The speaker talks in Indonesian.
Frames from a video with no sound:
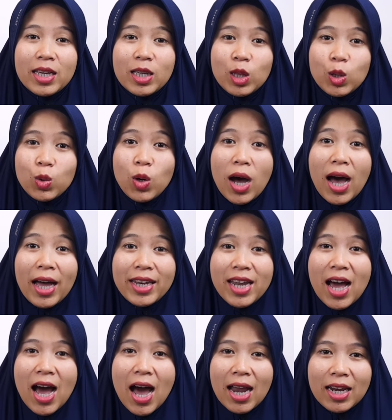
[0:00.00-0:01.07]
itu
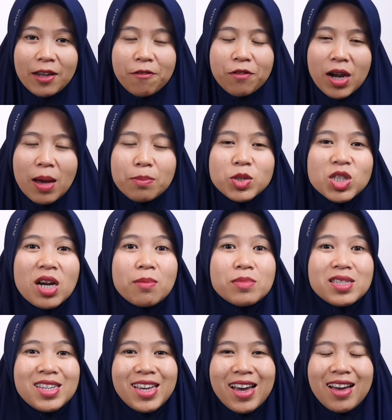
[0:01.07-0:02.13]
ada alif lam
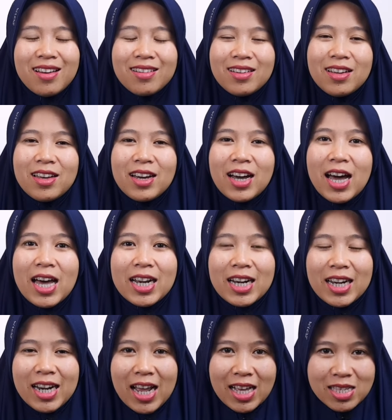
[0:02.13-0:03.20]
syamsiah
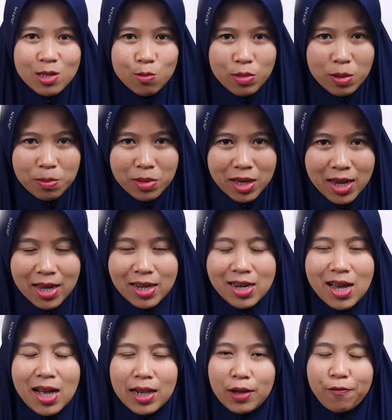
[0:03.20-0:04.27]
karena sebabnya
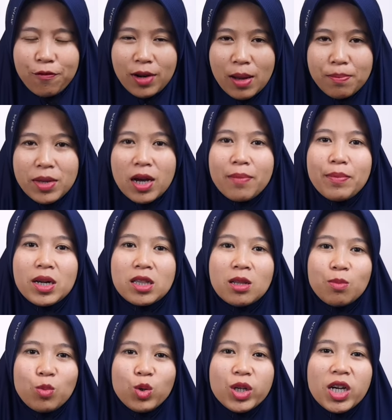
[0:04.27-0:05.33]
ada alif lam yang
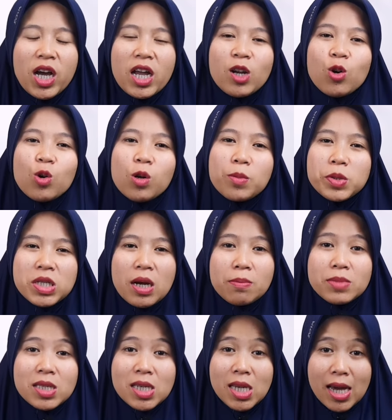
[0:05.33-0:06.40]
bertemu dengan huruf
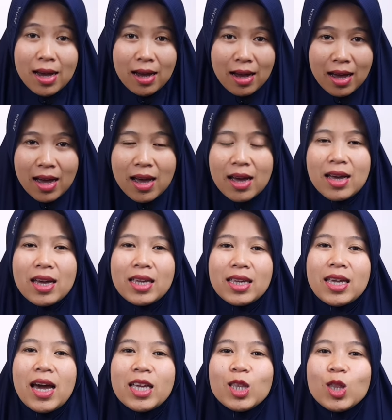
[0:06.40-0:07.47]
syamsiah
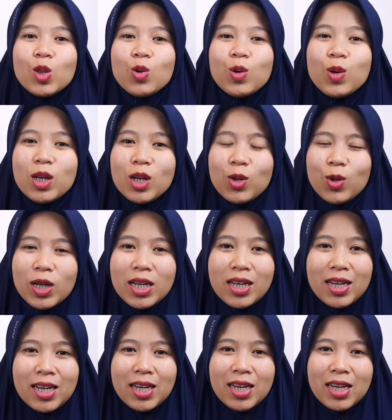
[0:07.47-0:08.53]
yaitu
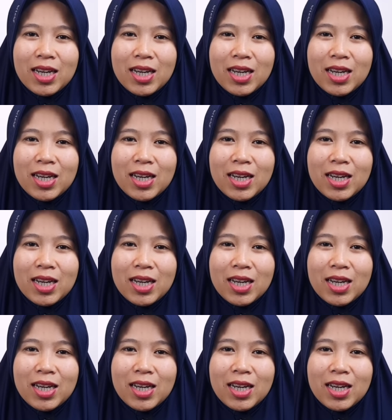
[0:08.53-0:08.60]
nun.